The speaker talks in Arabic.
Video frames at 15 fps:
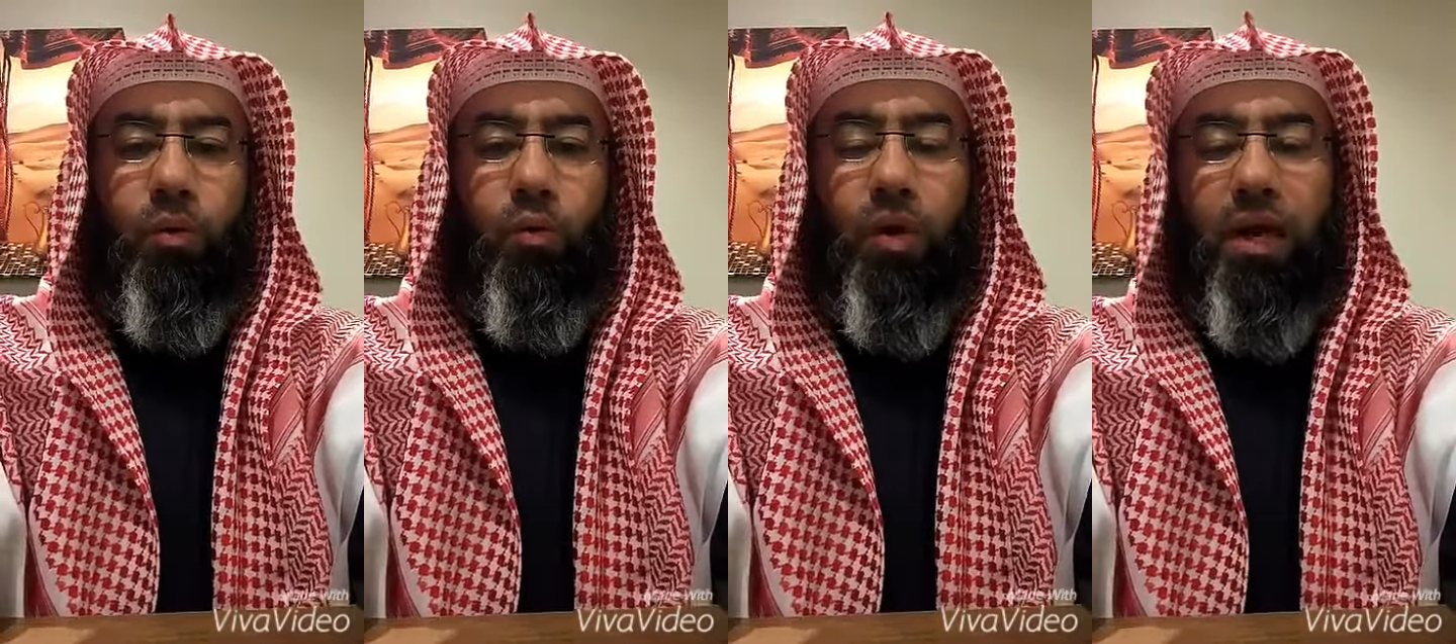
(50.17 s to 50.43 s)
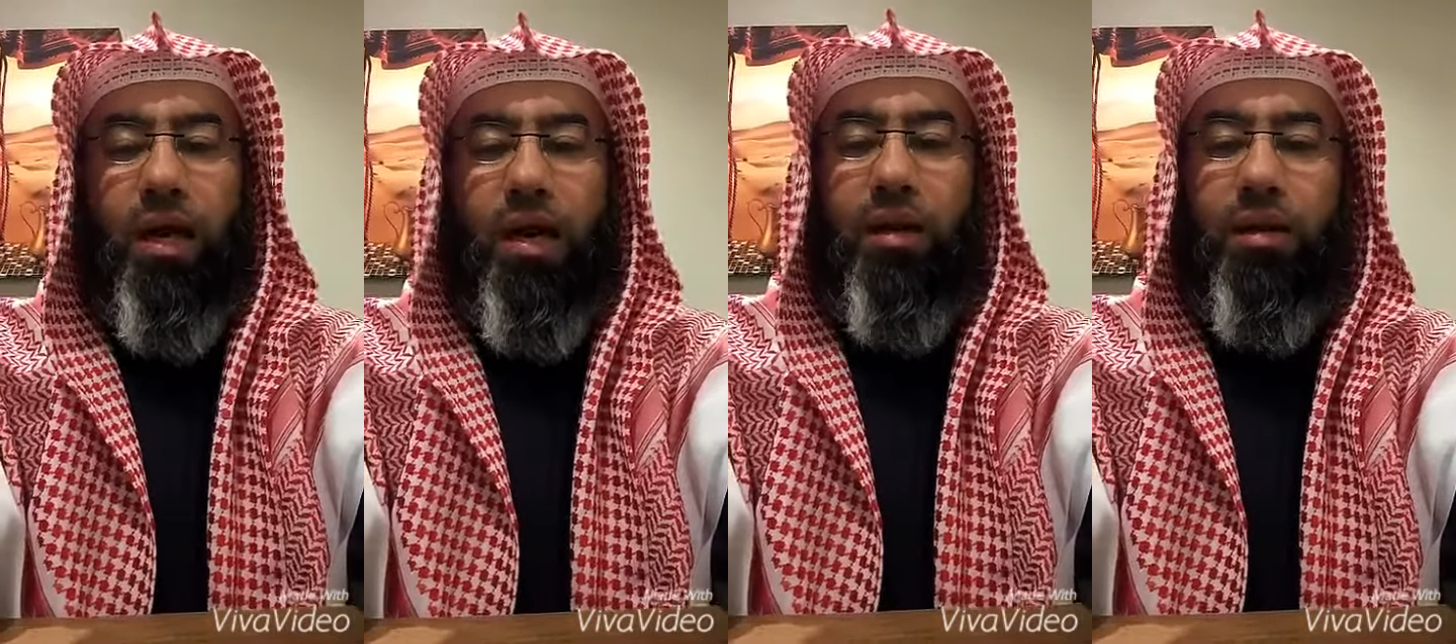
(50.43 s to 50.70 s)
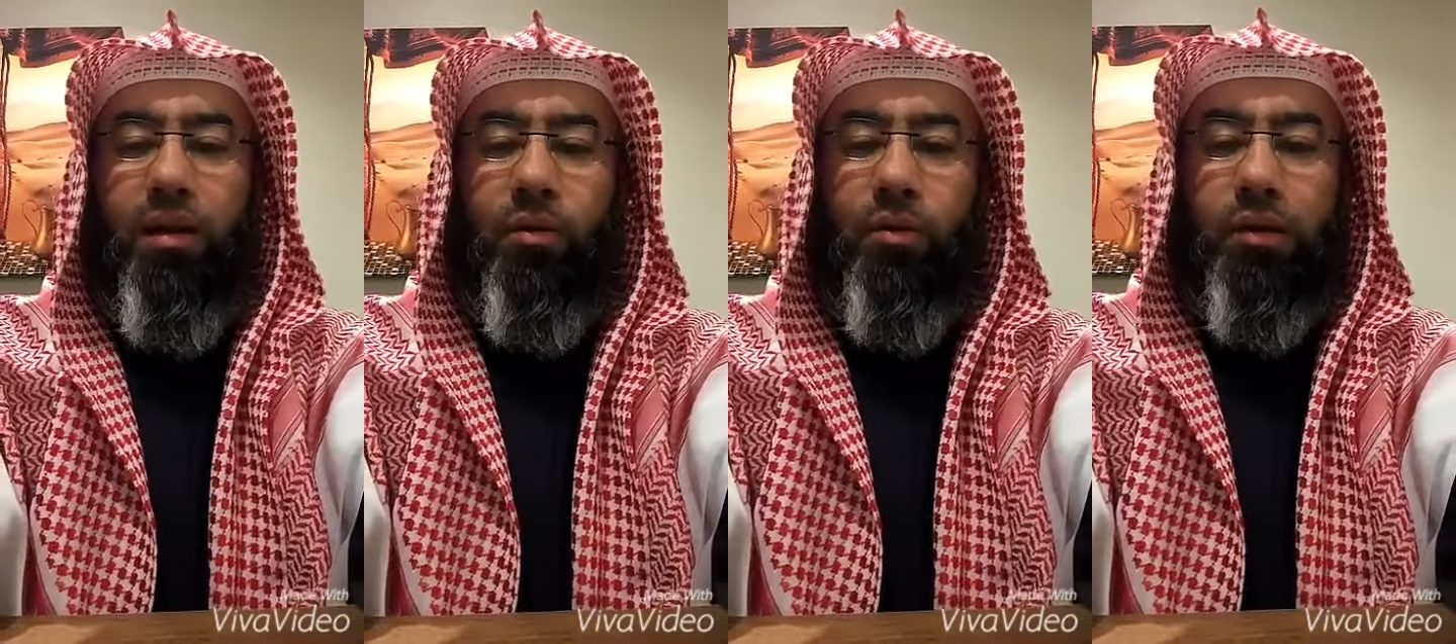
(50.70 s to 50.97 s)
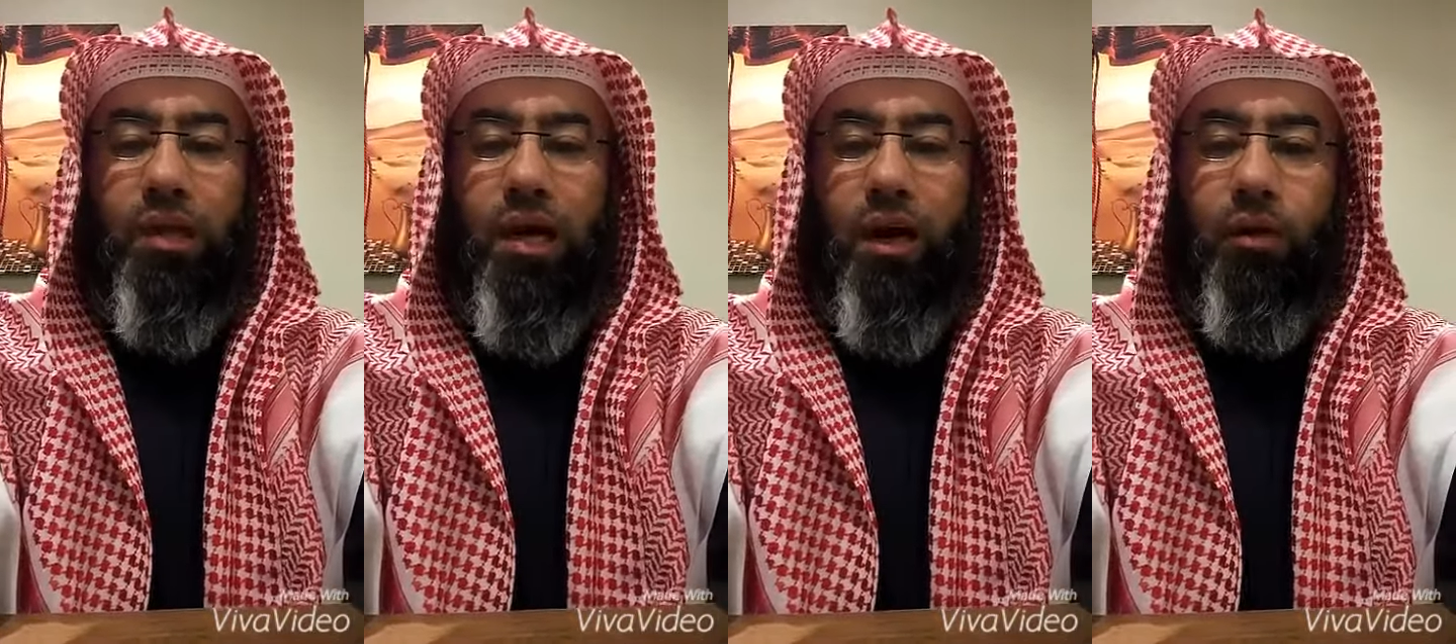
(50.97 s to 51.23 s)
ولهذا
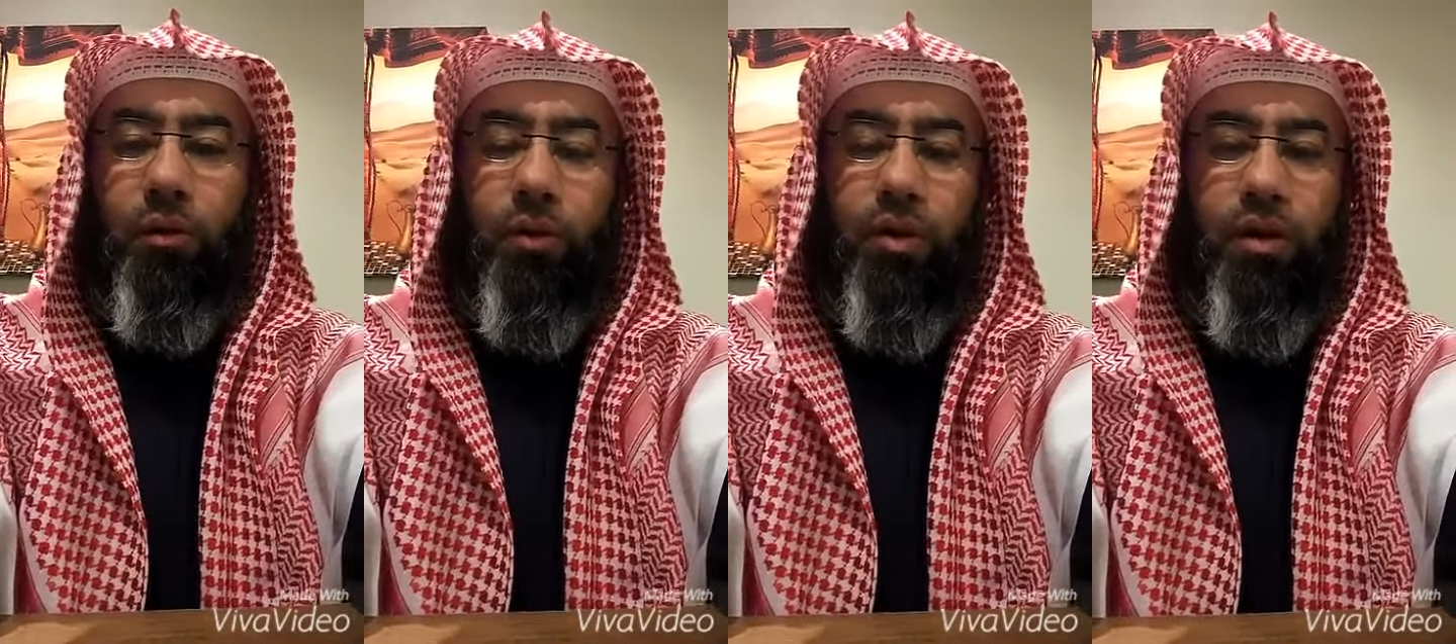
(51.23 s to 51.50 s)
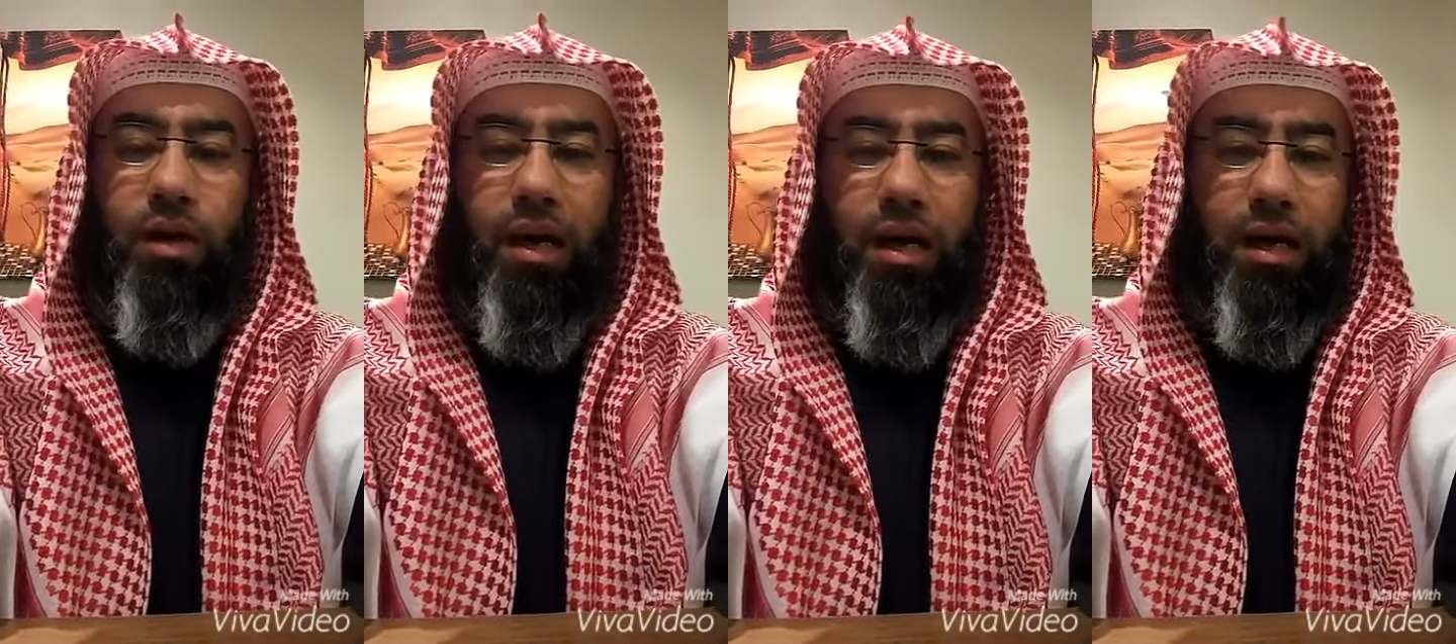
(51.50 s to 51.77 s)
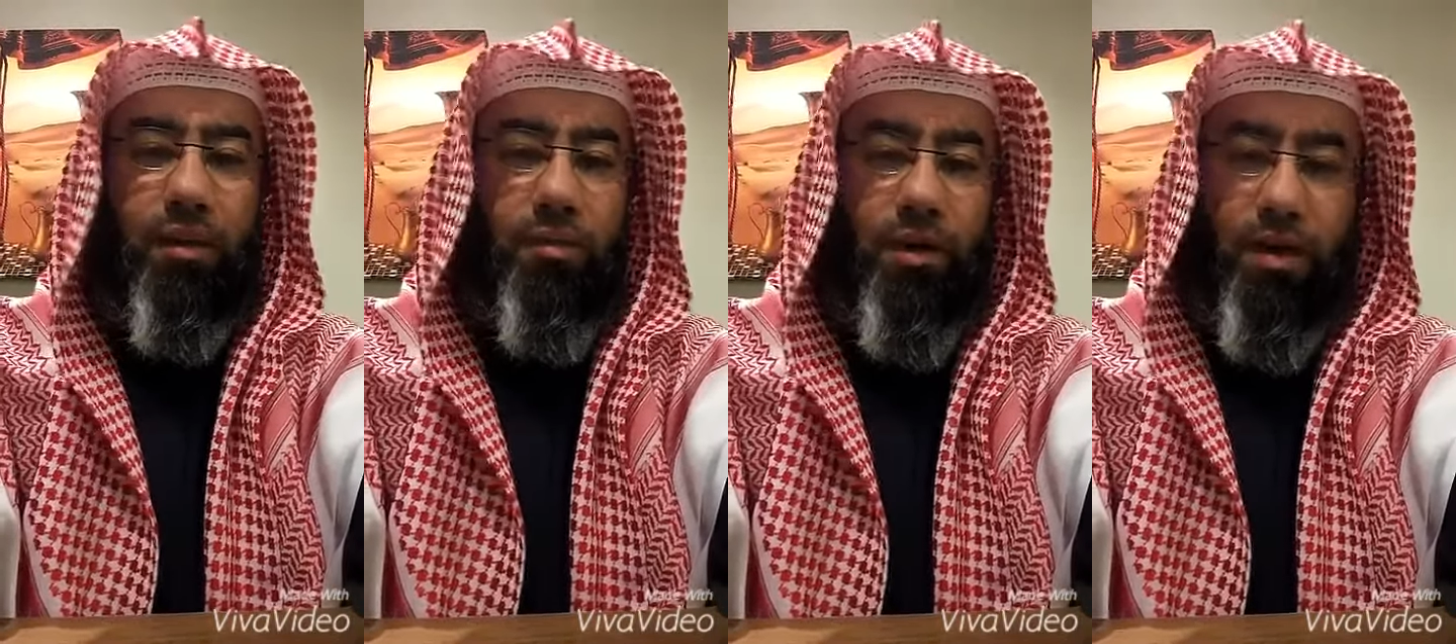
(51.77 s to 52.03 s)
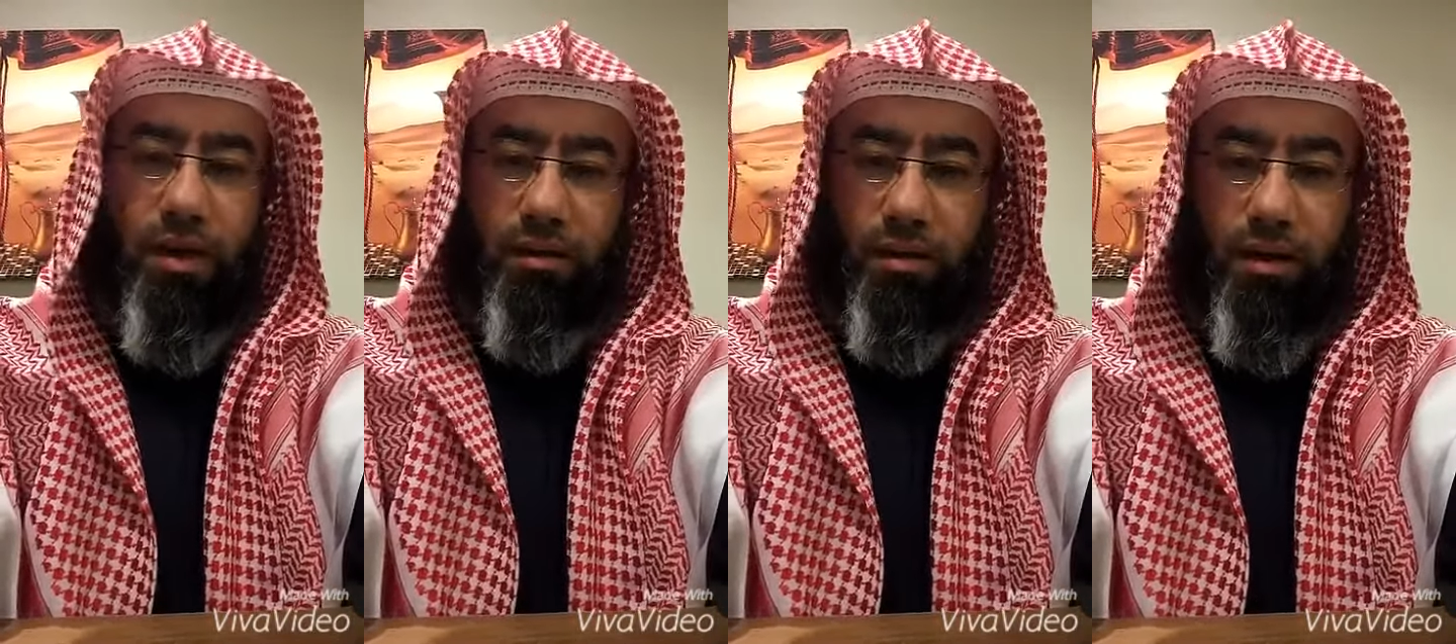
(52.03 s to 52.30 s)
لو تلاحظون اغلب
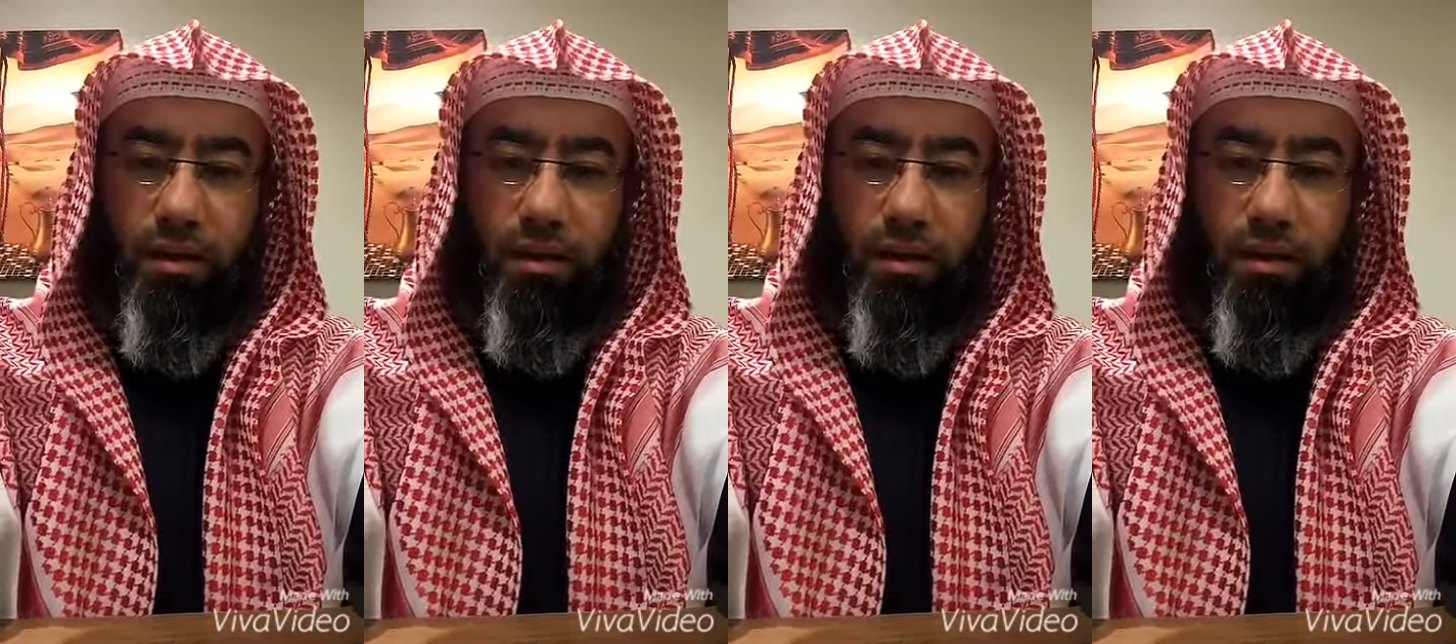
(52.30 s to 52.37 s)
الناس